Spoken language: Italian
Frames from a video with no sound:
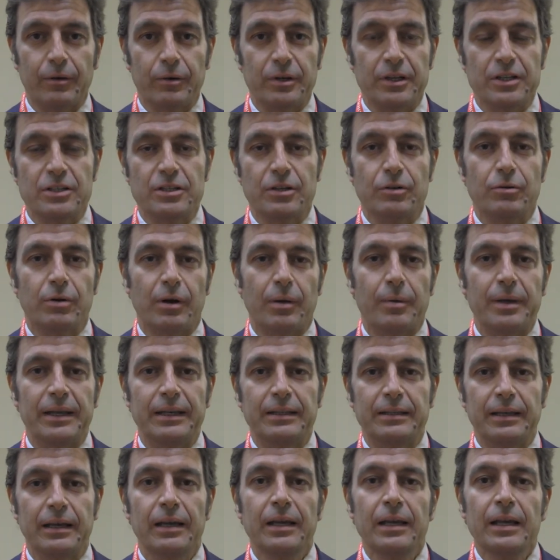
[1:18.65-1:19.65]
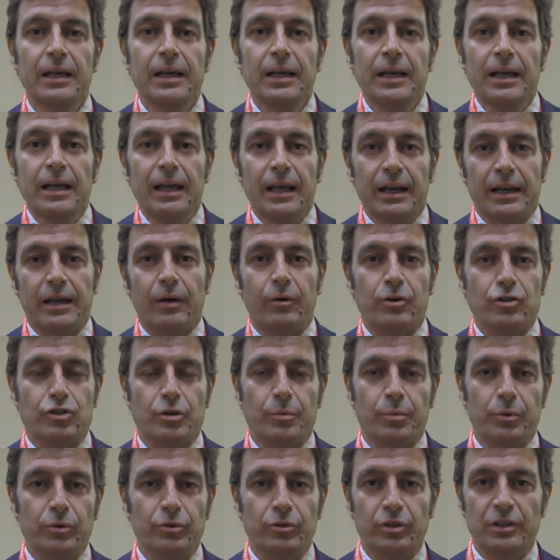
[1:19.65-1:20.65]
Quindi sicuramente da
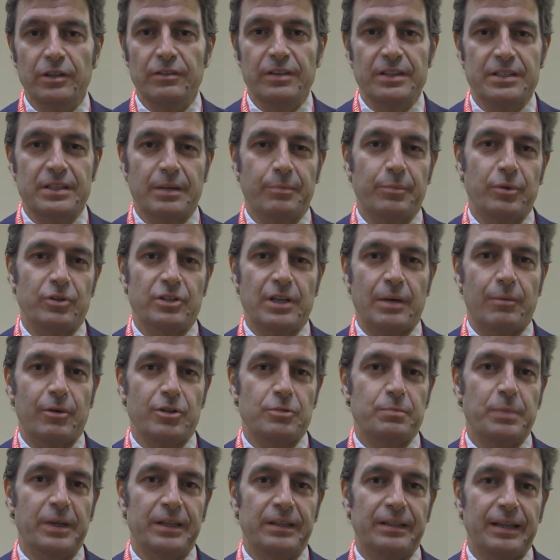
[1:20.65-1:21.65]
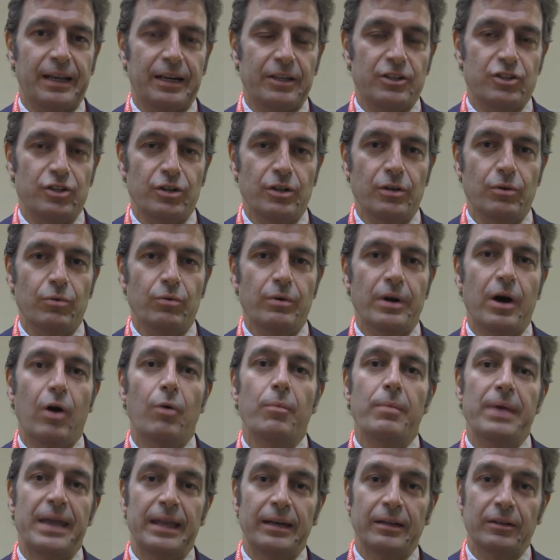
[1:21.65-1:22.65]
questo punto di vista possiamo aspettarci un
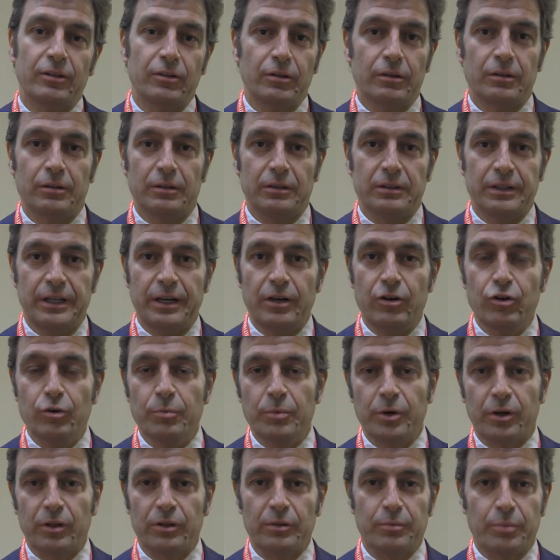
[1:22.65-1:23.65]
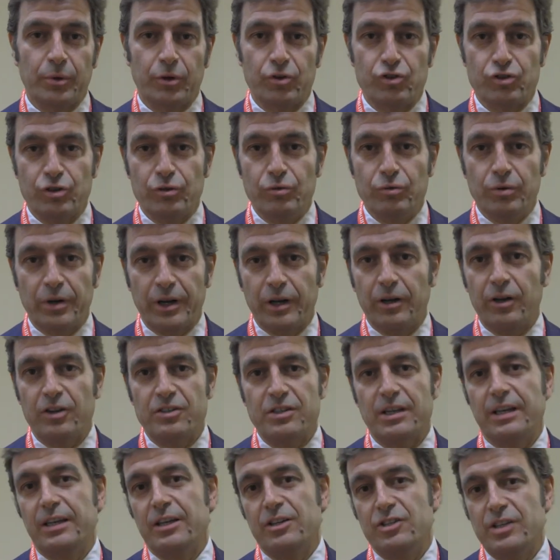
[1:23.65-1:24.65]
aumento del numero di procedure,
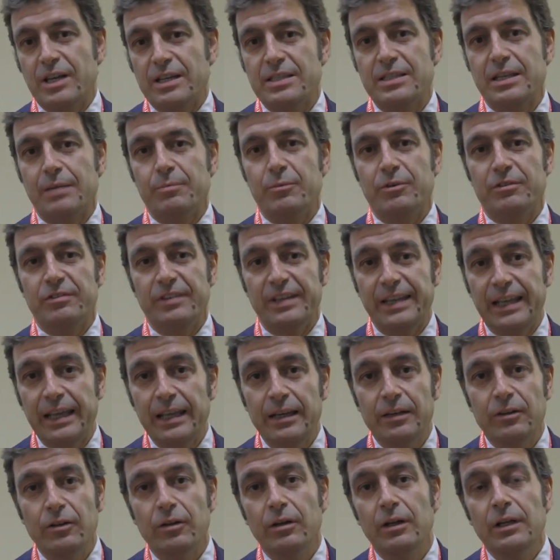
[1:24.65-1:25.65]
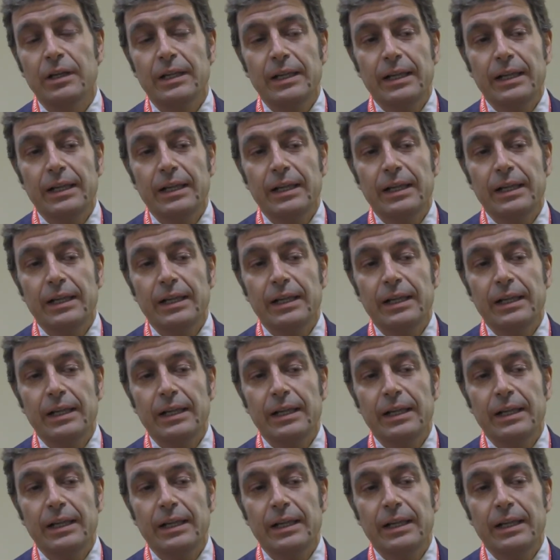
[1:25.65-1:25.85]
cosa che già stiamo vedendo.